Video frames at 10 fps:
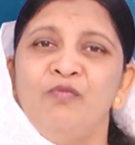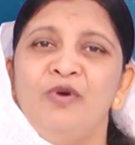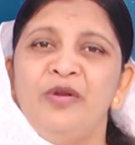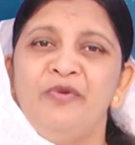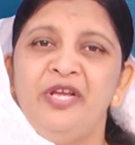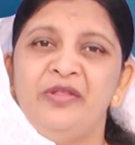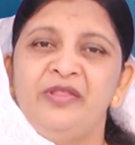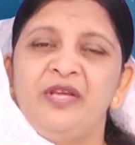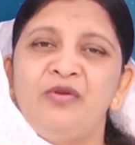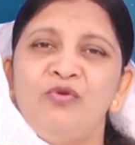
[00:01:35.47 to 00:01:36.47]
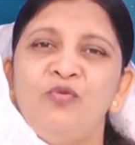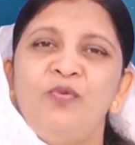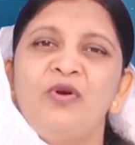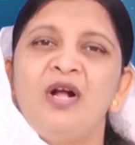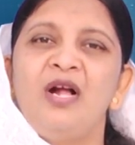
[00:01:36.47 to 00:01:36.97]
మనము ఎంత
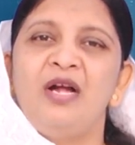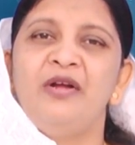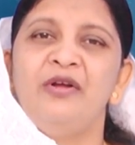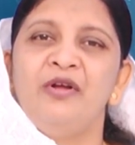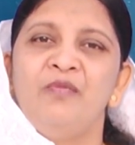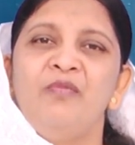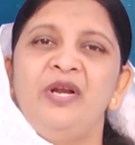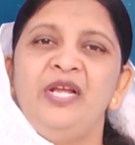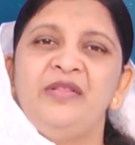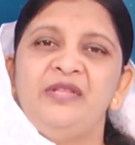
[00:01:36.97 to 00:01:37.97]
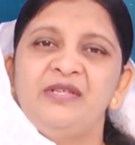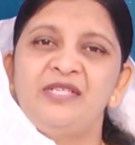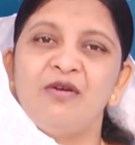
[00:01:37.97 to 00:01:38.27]
నునుపుగా మరి ఎంత